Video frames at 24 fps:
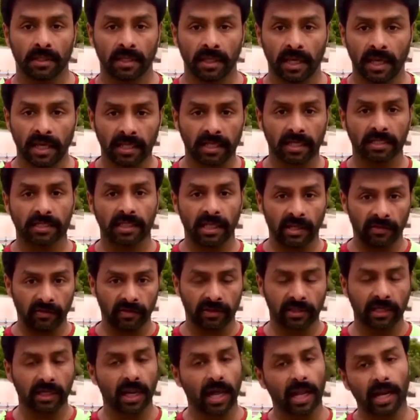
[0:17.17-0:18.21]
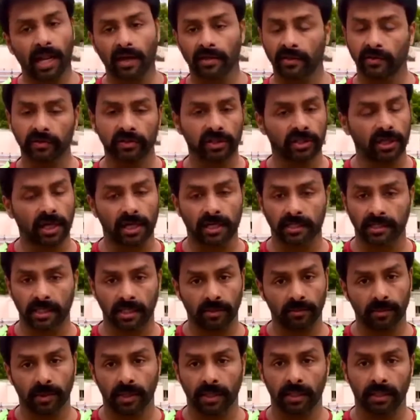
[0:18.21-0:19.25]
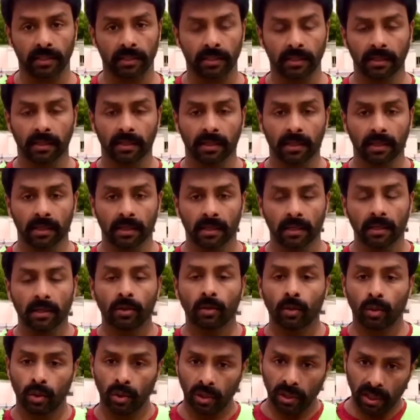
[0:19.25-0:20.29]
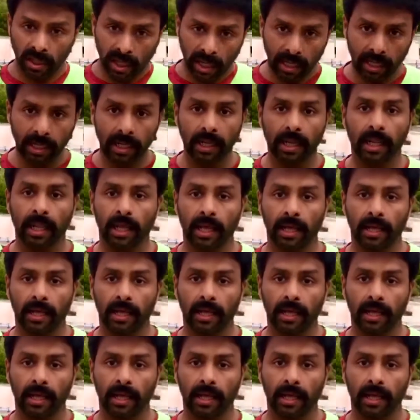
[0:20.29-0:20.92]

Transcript: ஏன் இதில் தெய்வத்தை நாலாவது வச்சுருக்காங்க தெரியுமா ஒரு நல்ல